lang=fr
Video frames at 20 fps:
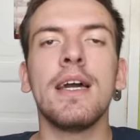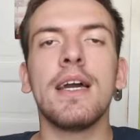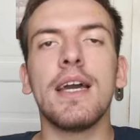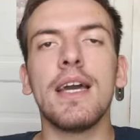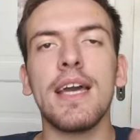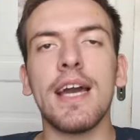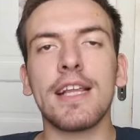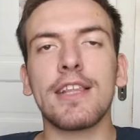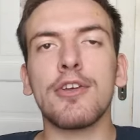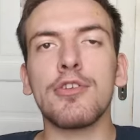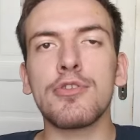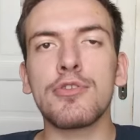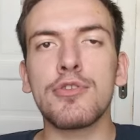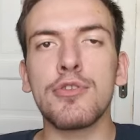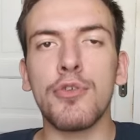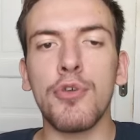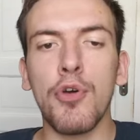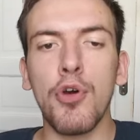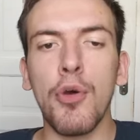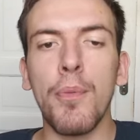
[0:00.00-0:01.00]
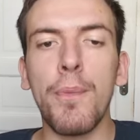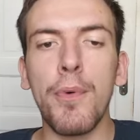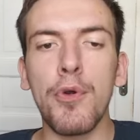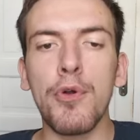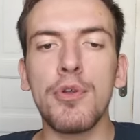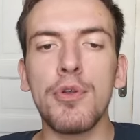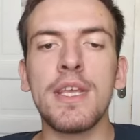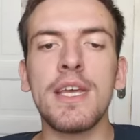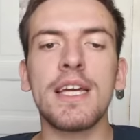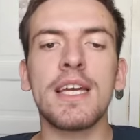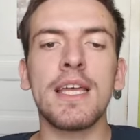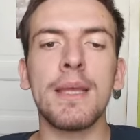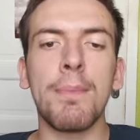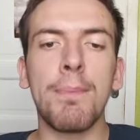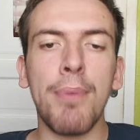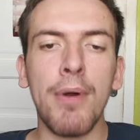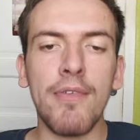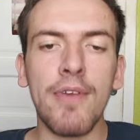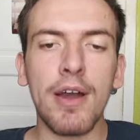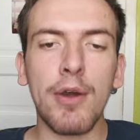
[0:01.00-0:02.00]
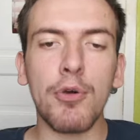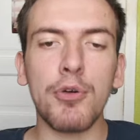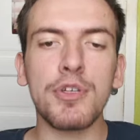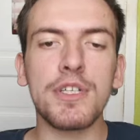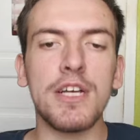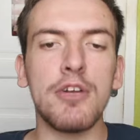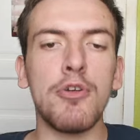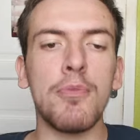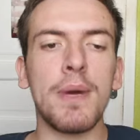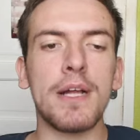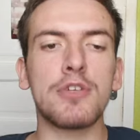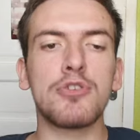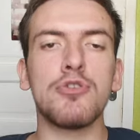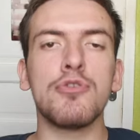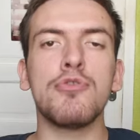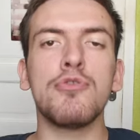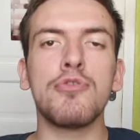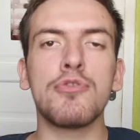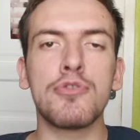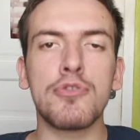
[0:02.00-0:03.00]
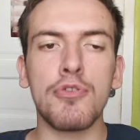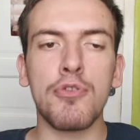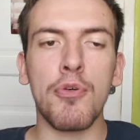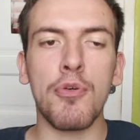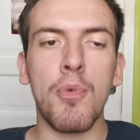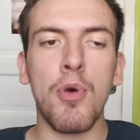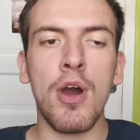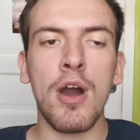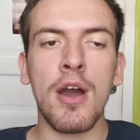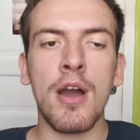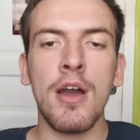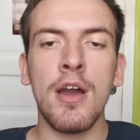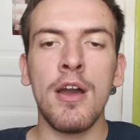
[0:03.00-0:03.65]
Et attention aux Polonais qui peuvent accrocher le match nul selon moi.